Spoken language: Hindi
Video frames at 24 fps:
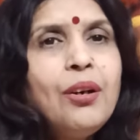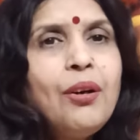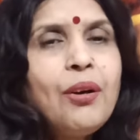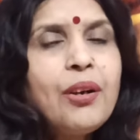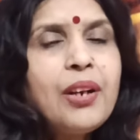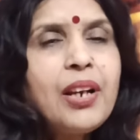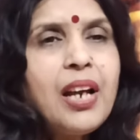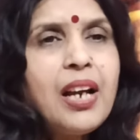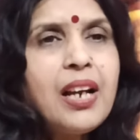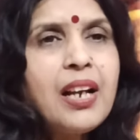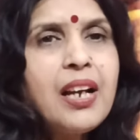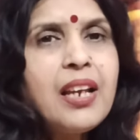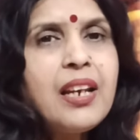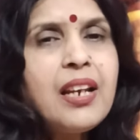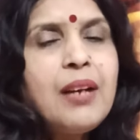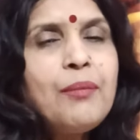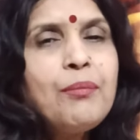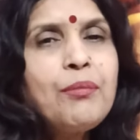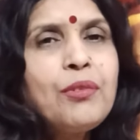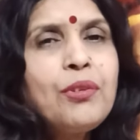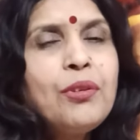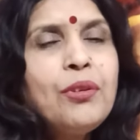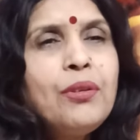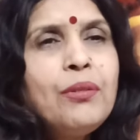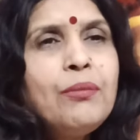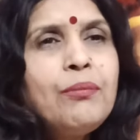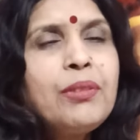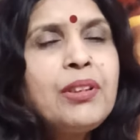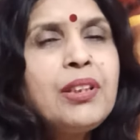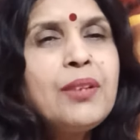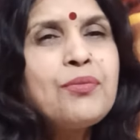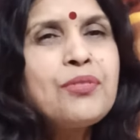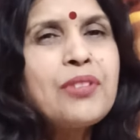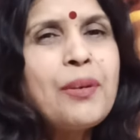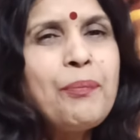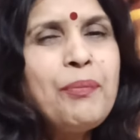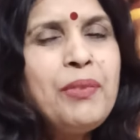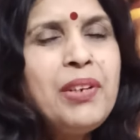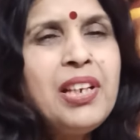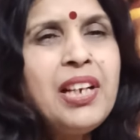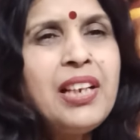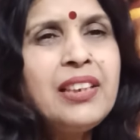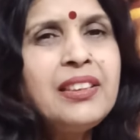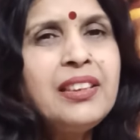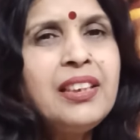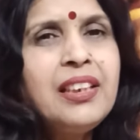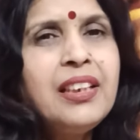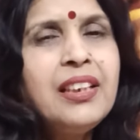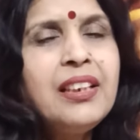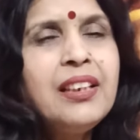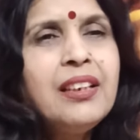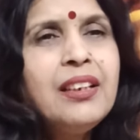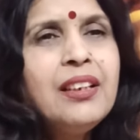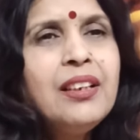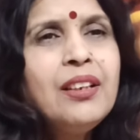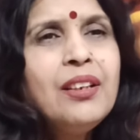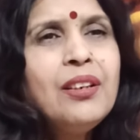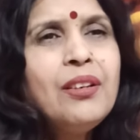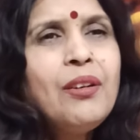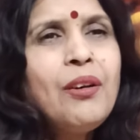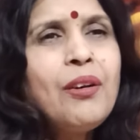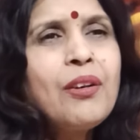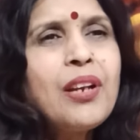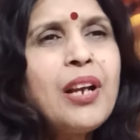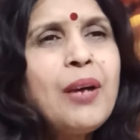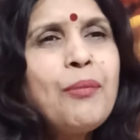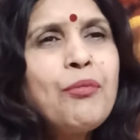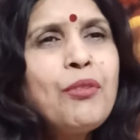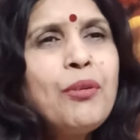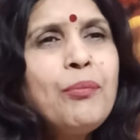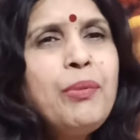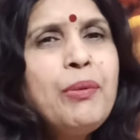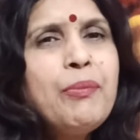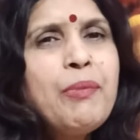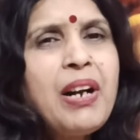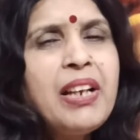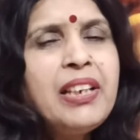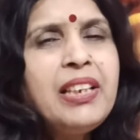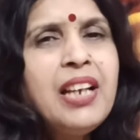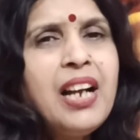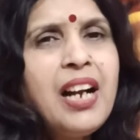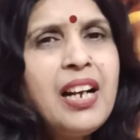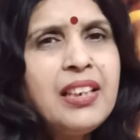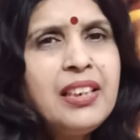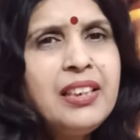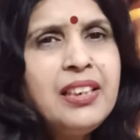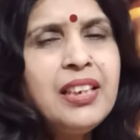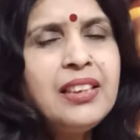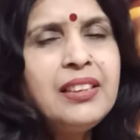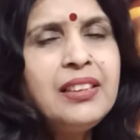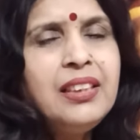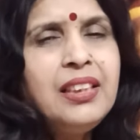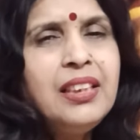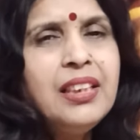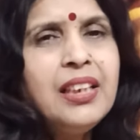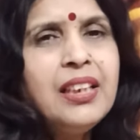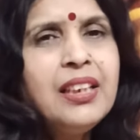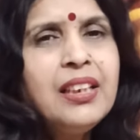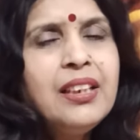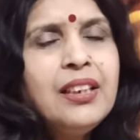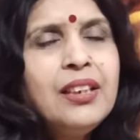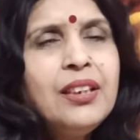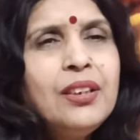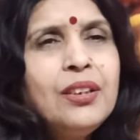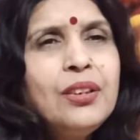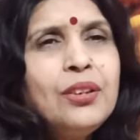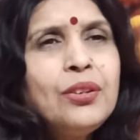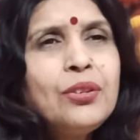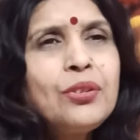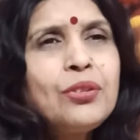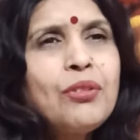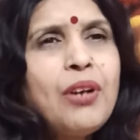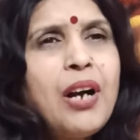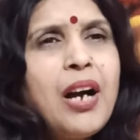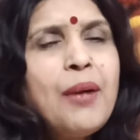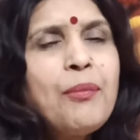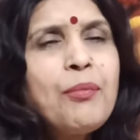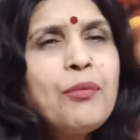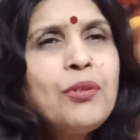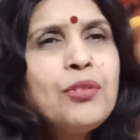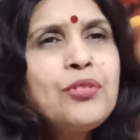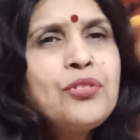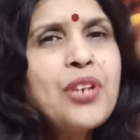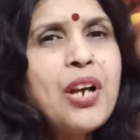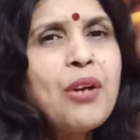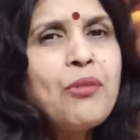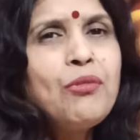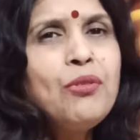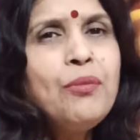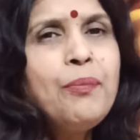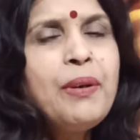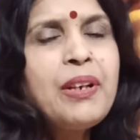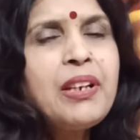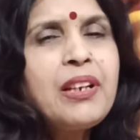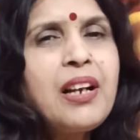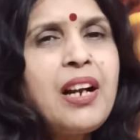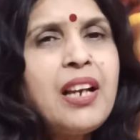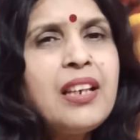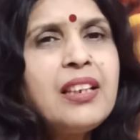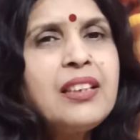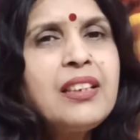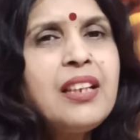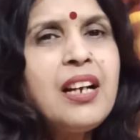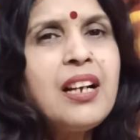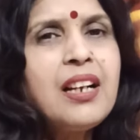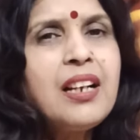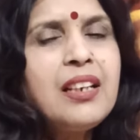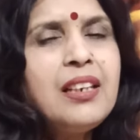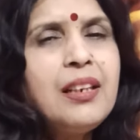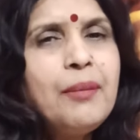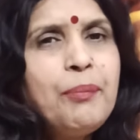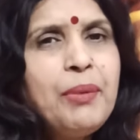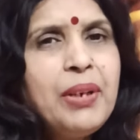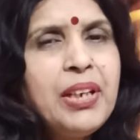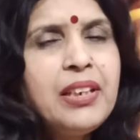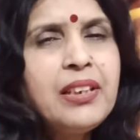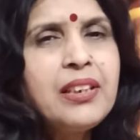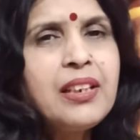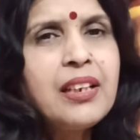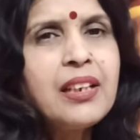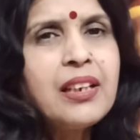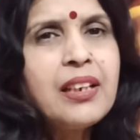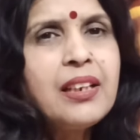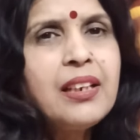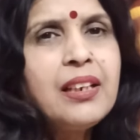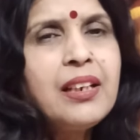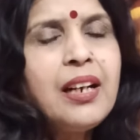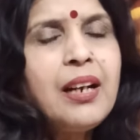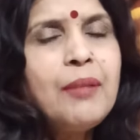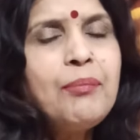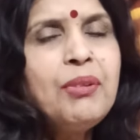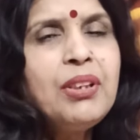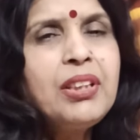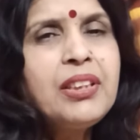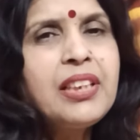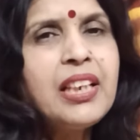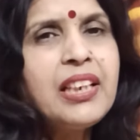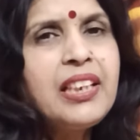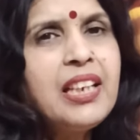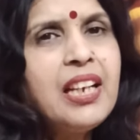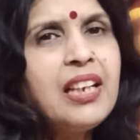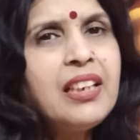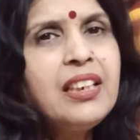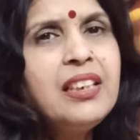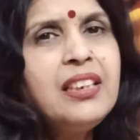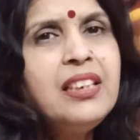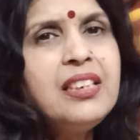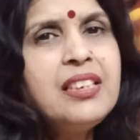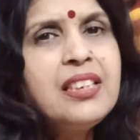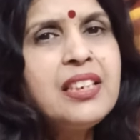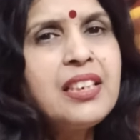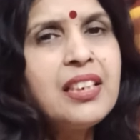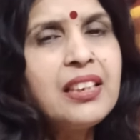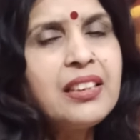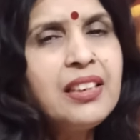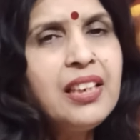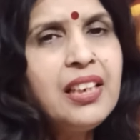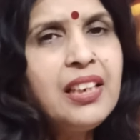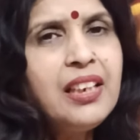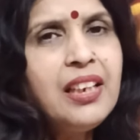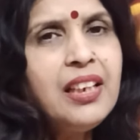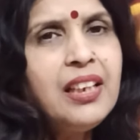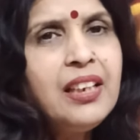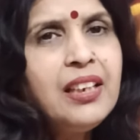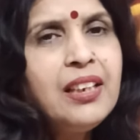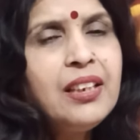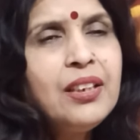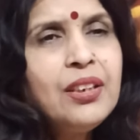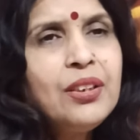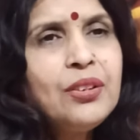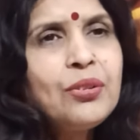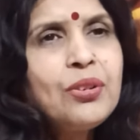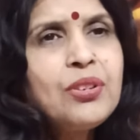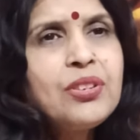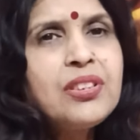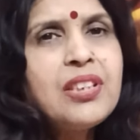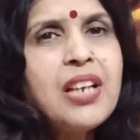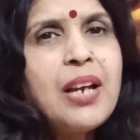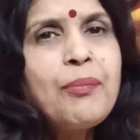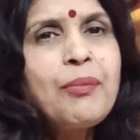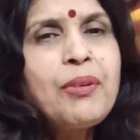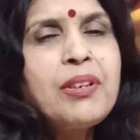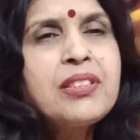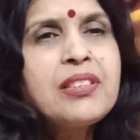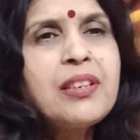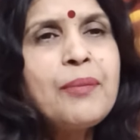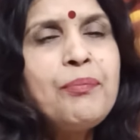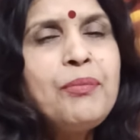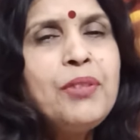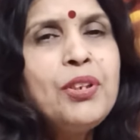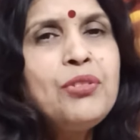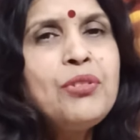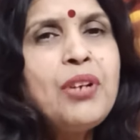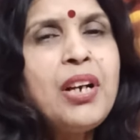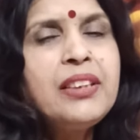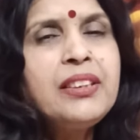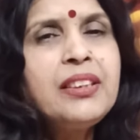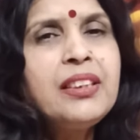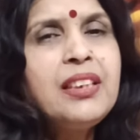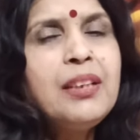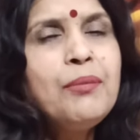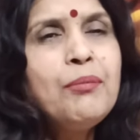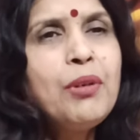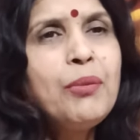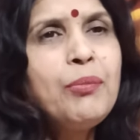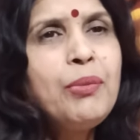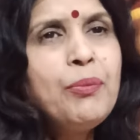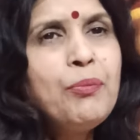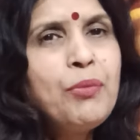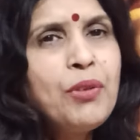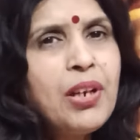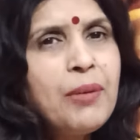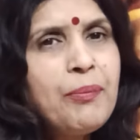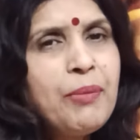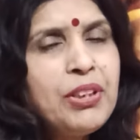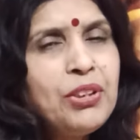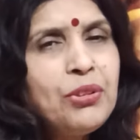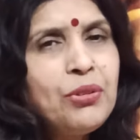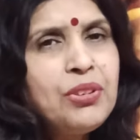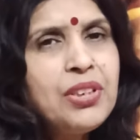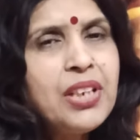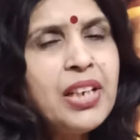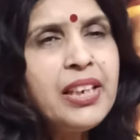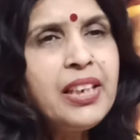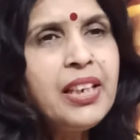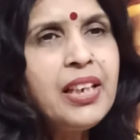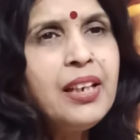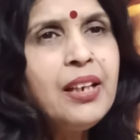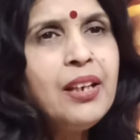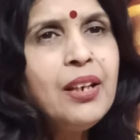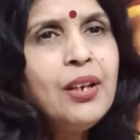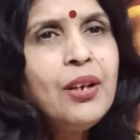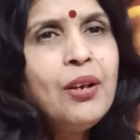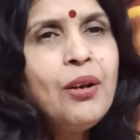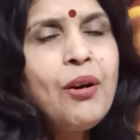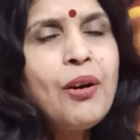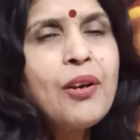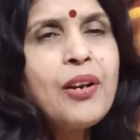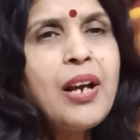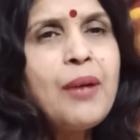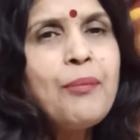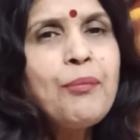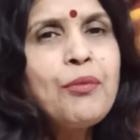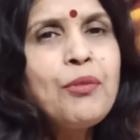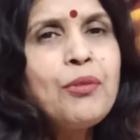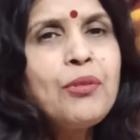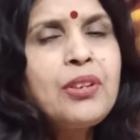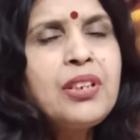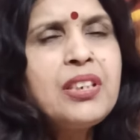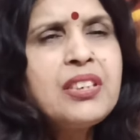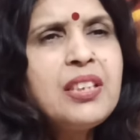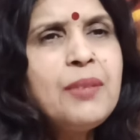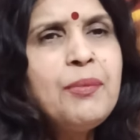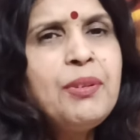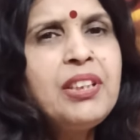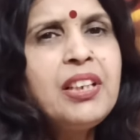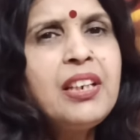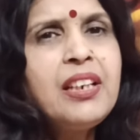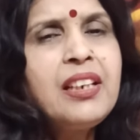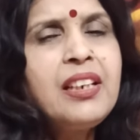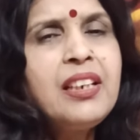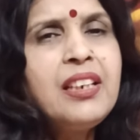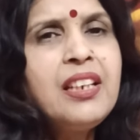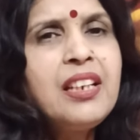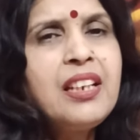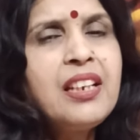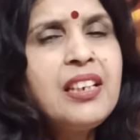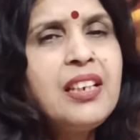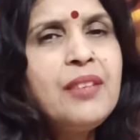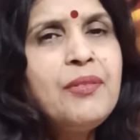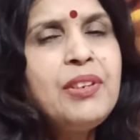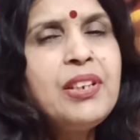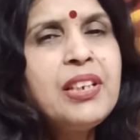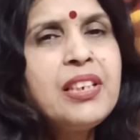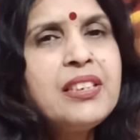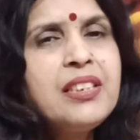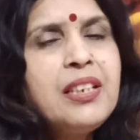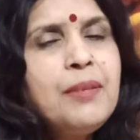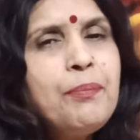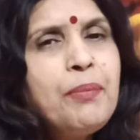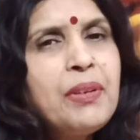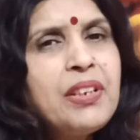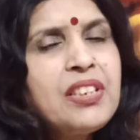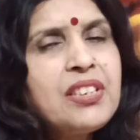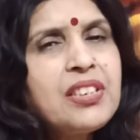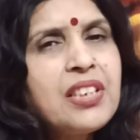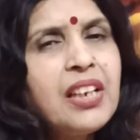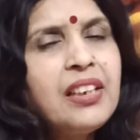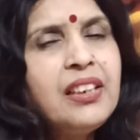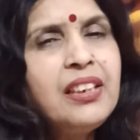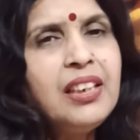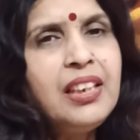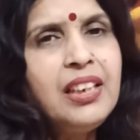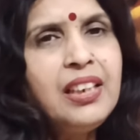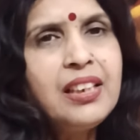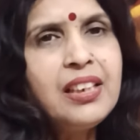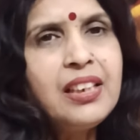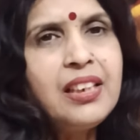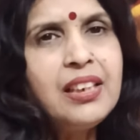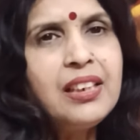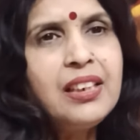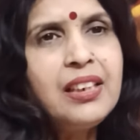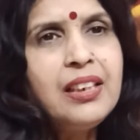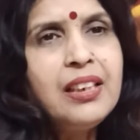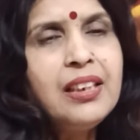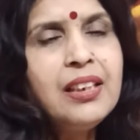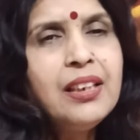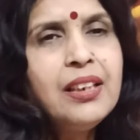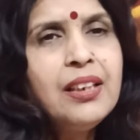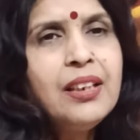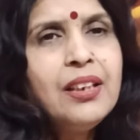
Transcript: और अगर आपको मतलब सपने आते हैं और आपको बीमारी हारी रहती है तो आपको चाकू पर काला धागा लपेट कर अपने तकिया के नीचे रख देंगे तो इससे आपके सपने जो आते थे वो भी बुरे बंद हो जाएंगे और आपको किसी भी तरह की निगेटिव एनर्जी परेशान नहीं करेगी